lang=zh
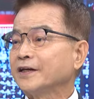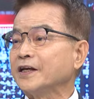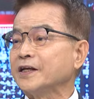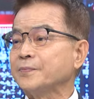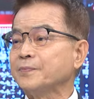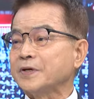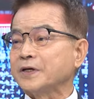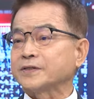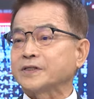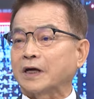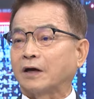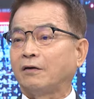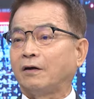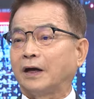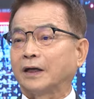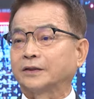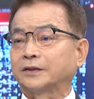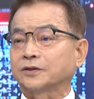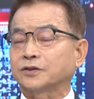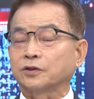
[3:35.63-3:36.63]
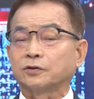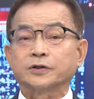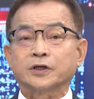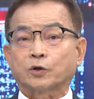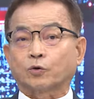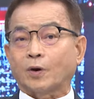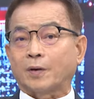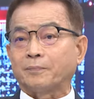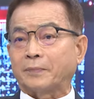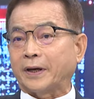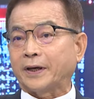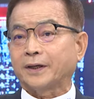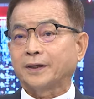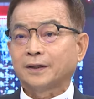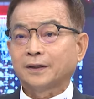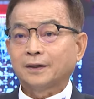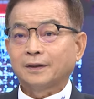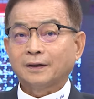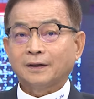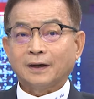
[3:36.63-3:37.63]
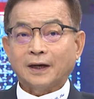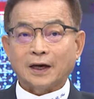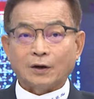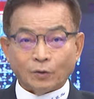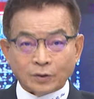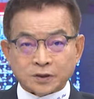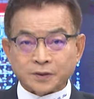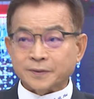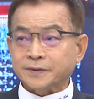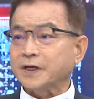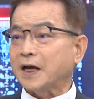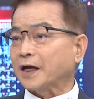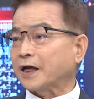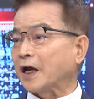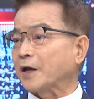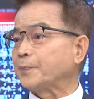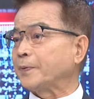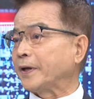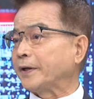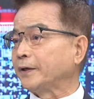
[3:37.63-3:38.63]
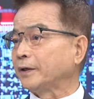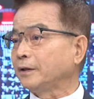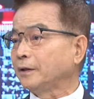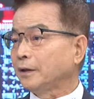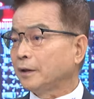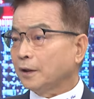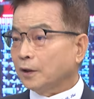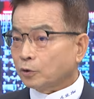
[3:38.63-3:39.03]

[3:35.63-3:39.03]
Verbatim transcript: 你没有讲话的时候，你关麦啊？为什么现在改变呢？